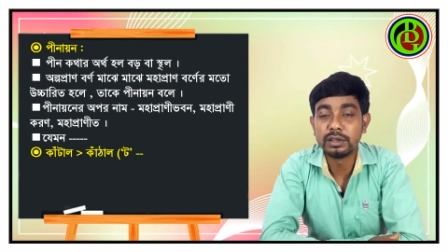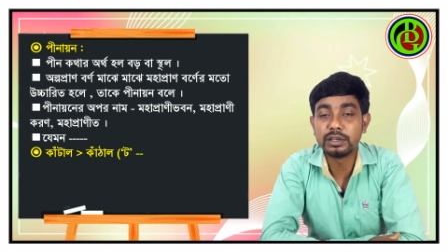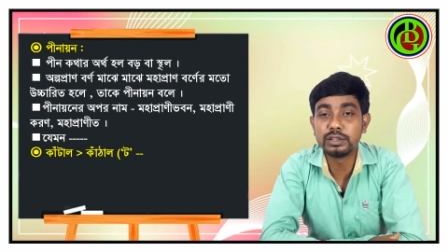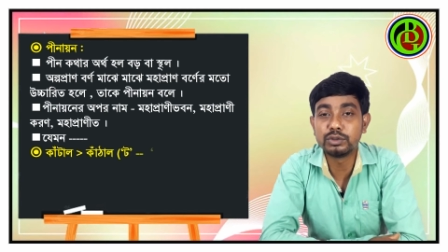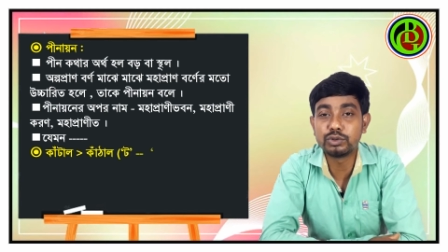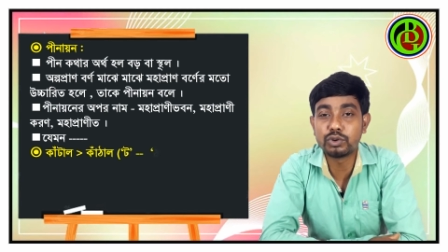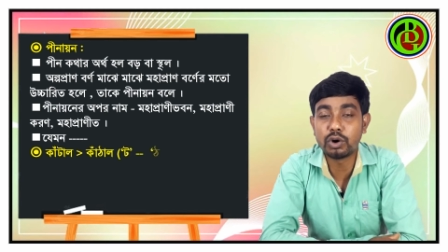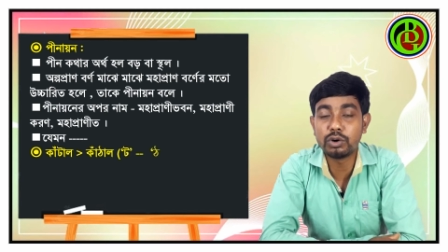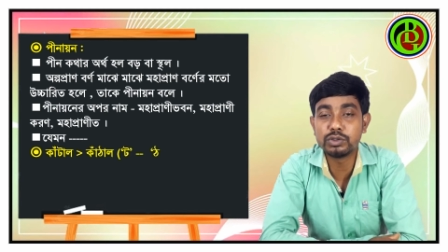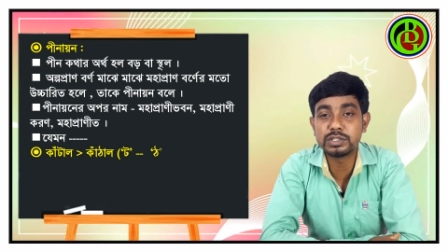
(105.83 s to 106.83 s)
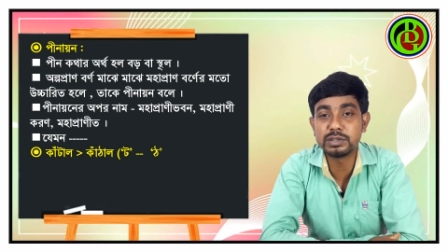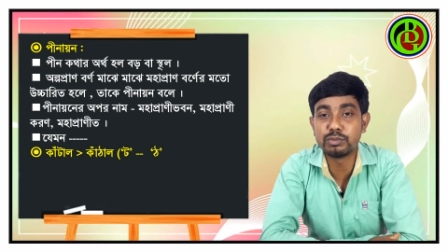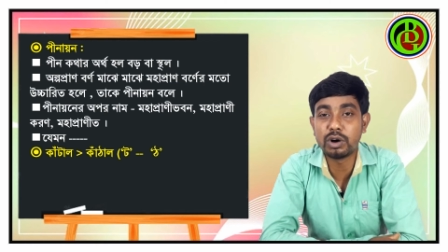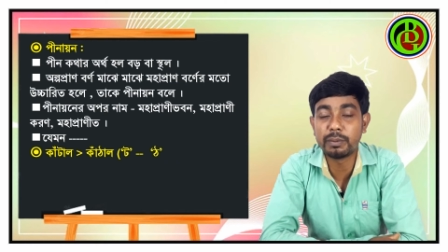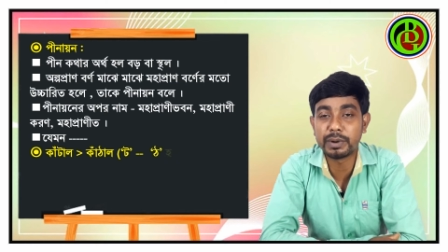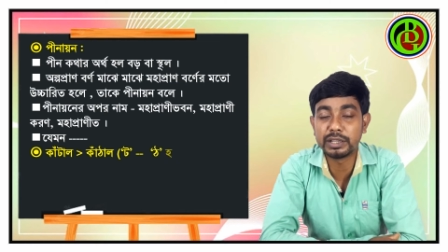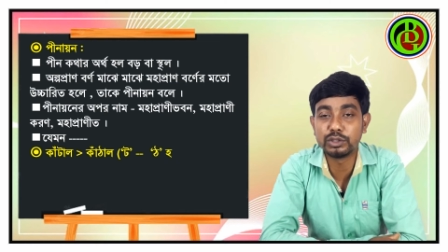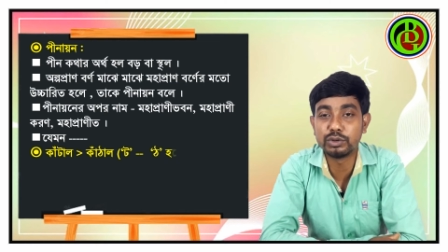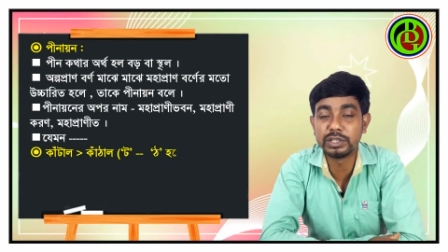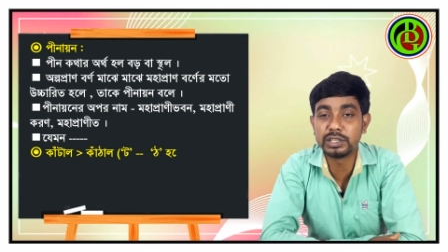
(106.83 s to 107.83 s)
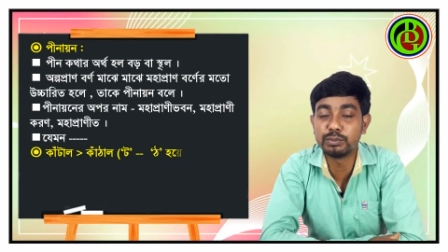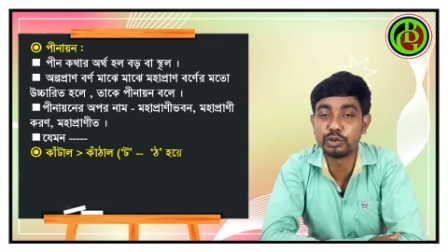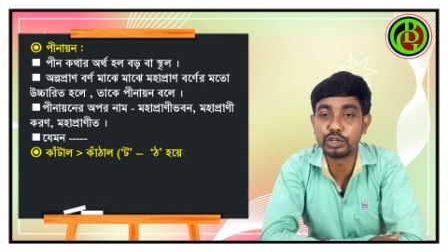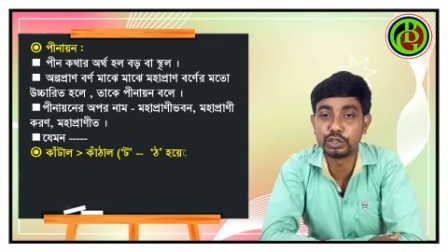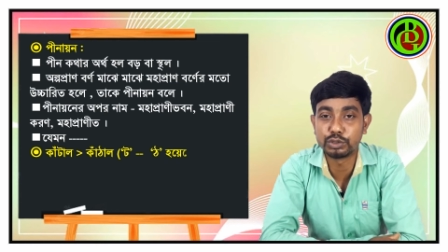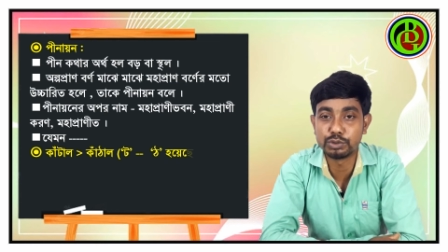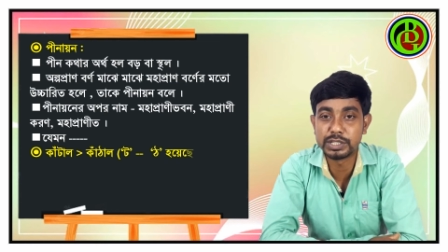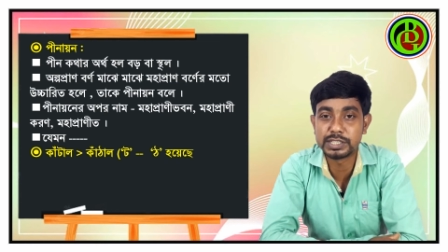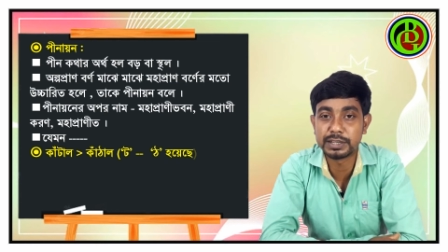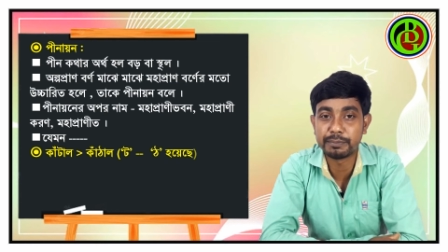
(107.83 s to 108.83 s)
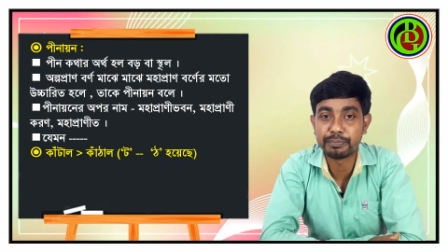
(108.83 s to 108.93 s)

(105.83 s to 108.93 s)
কিন্তু ঠ হচ্ছে মহাপ্রাণধ্বনিতে পরিণত হয়েছে